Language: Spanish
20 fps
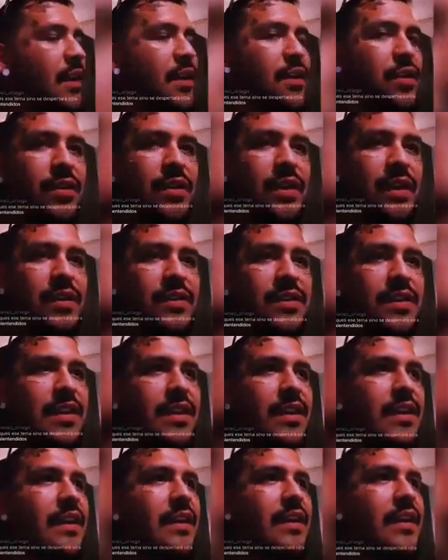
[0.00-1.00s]
que
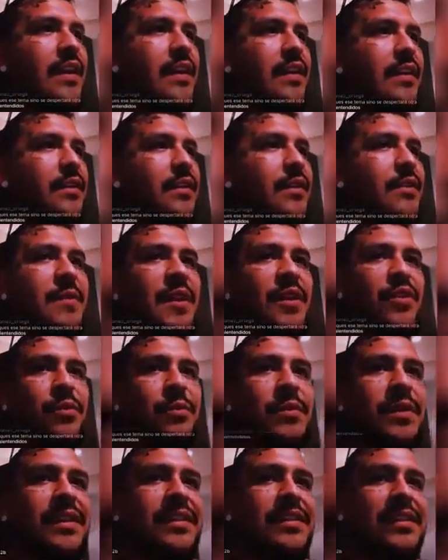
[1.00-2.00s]
sin querer me
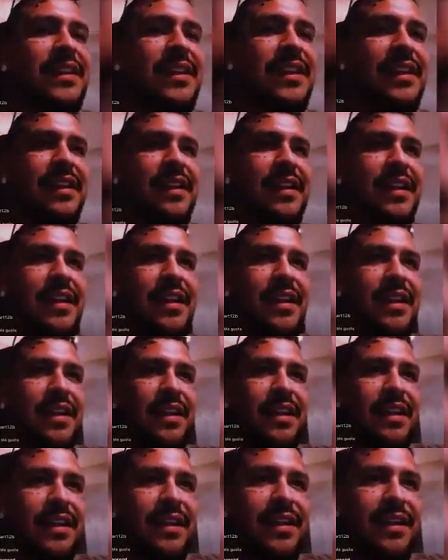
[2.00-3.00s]
convertí
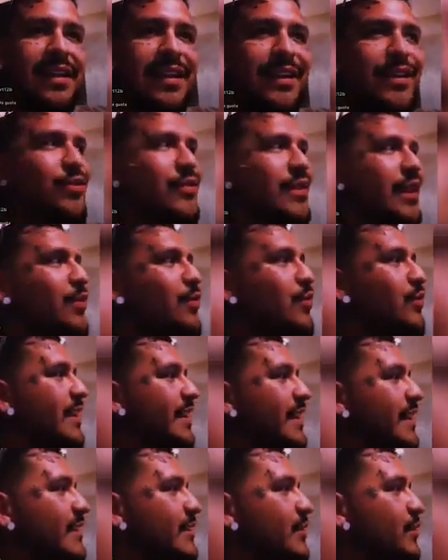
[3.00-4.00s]
en lo que
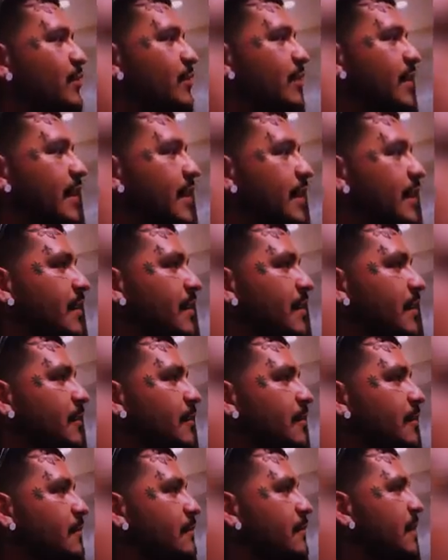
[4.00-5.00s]
juré destruir.
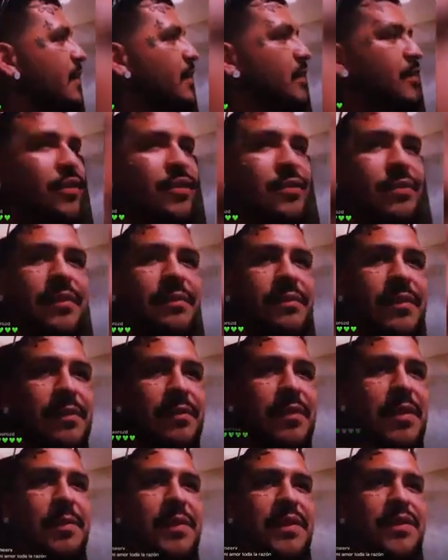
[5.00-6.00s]
Mis ídolos
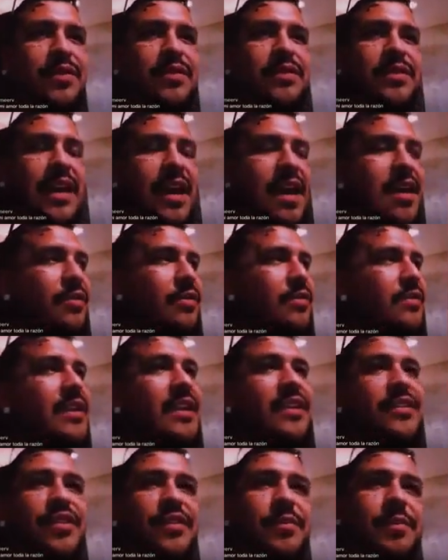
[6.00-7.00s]
me,
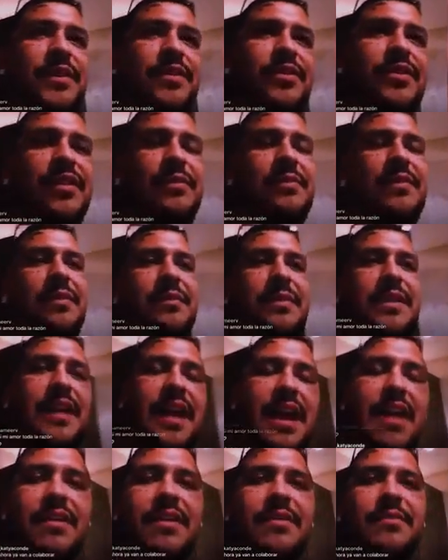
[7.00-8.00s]
pisotearon y estas personas me
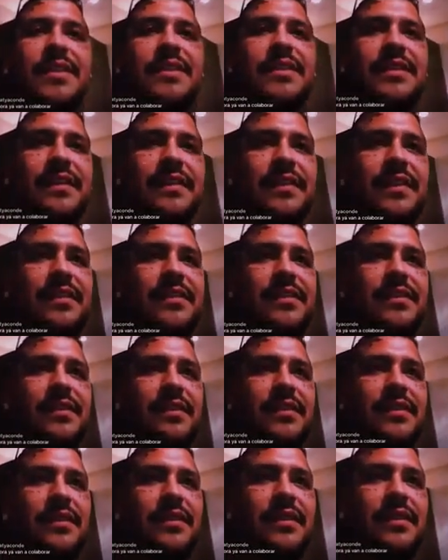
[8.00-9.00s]
admiraban, ¿me
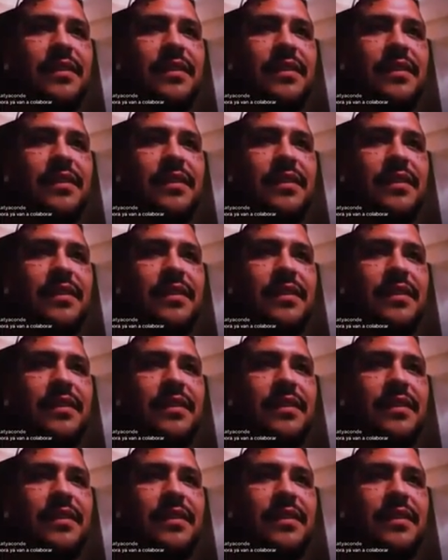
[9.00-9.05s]
entiendes?